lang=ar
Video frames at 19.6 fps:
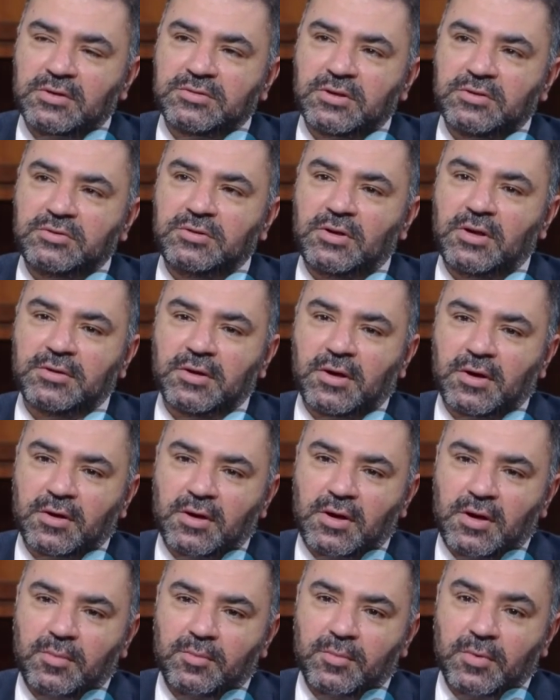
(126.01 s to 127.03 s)
سجلت
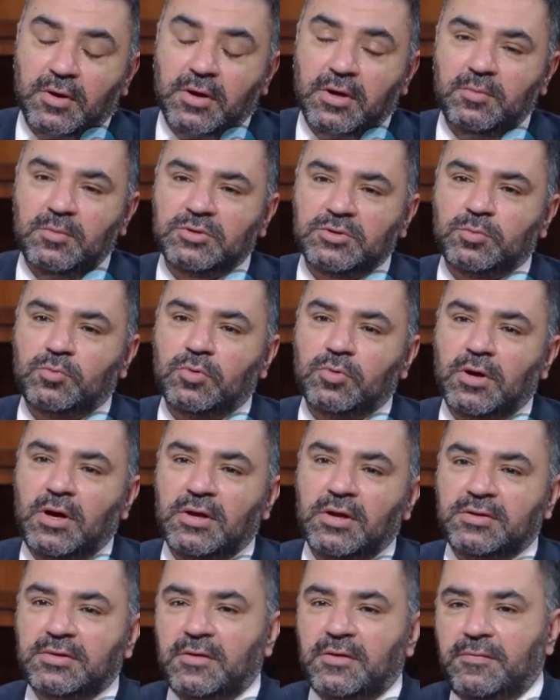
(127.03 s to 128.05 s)
أرقام غير مسبوقة
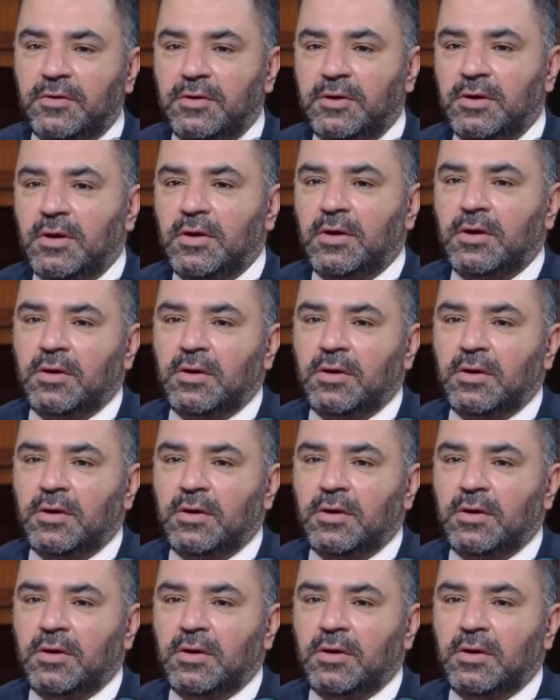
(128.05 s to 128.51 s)
حتى في